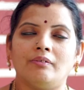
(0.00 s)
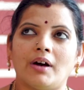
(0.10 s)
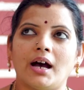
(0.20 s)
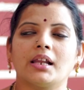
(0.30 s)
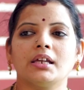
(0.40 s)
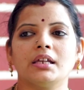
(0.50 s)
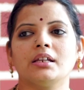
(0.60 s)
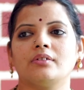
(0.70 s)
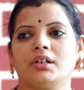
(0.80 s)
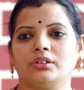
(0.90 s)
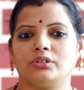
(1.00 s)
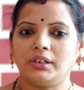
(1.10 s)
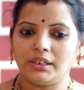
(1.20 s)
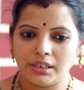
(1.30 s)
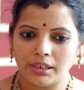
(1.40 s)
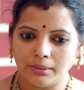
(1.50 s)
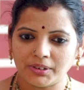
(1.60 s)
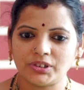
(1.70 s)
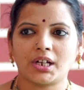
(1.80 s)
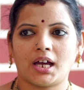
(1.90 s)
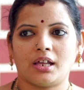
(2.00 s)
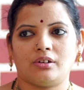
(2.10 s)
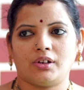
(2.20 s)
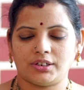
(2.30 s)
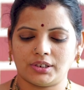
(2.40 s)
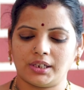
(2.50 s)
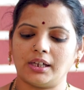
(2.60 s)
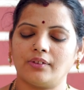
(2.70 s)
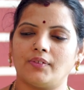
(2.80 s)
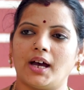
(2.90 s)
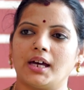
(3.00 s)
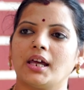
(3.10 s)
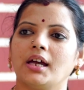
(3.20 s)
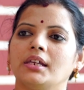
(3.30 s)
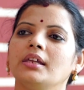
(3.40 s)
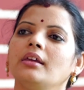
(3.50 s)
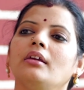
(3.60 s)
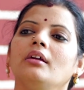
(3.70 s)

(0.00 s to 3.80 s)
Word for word: వారాహి నవరాత్రులు ఈ మధ్య కాలంలో యాక్చువల్గా వారాహి